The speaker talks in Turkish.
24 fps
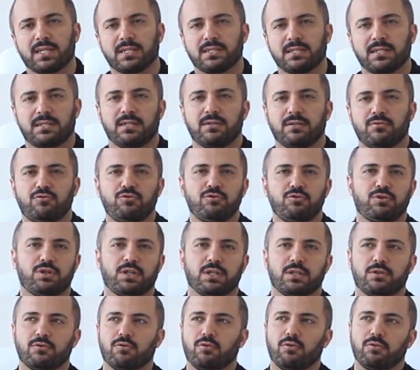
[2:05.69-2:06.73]
Zaten
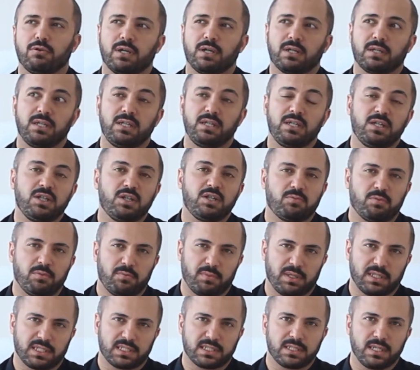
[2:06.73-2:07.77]
Türkiye'de olan ilginç bir
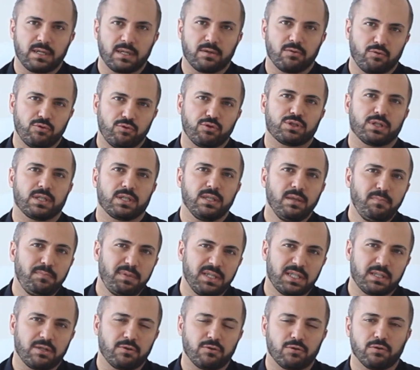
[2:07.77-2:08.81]
meslek. O yüzden de
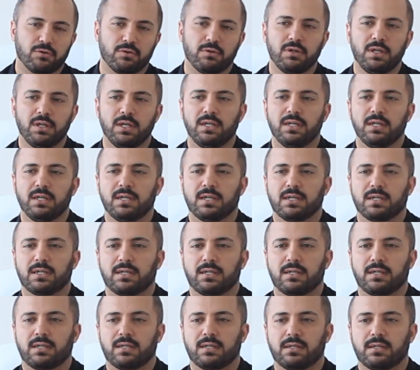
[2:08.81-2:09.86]
bitiyor.
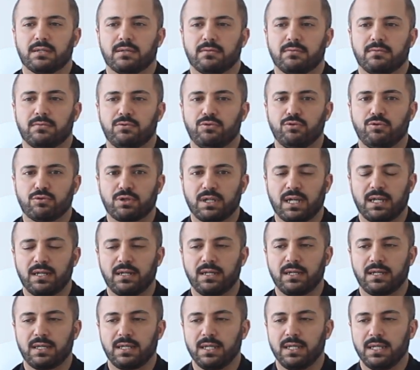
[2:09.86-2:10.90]
E,
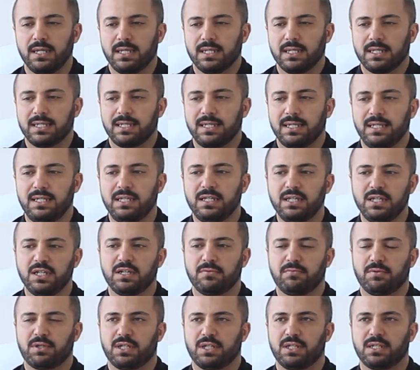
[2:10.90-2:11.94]
noterlik
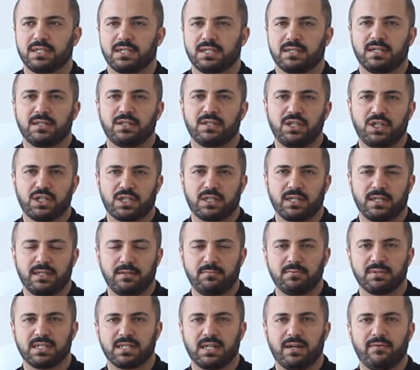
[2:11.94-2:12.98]
ilginç bir şey. Zaten dijital
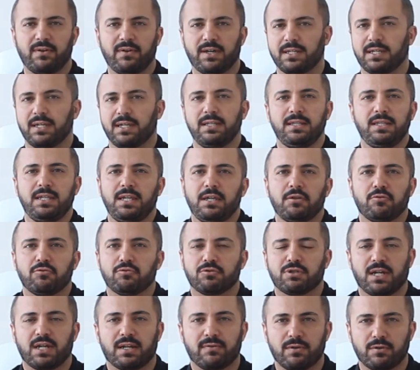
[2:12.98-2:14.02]
imza varken niye
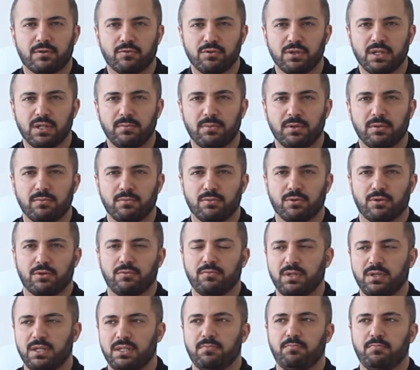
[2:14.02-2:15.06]
noter var onu da
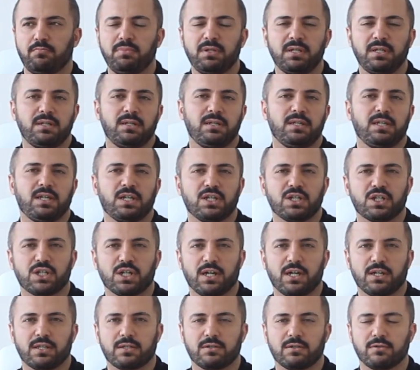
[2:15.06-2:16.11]
bilmiyorum. Gidip birini niye
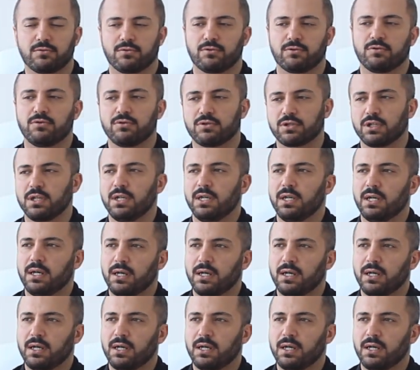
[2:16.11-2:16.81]
şahit kılıyoruz?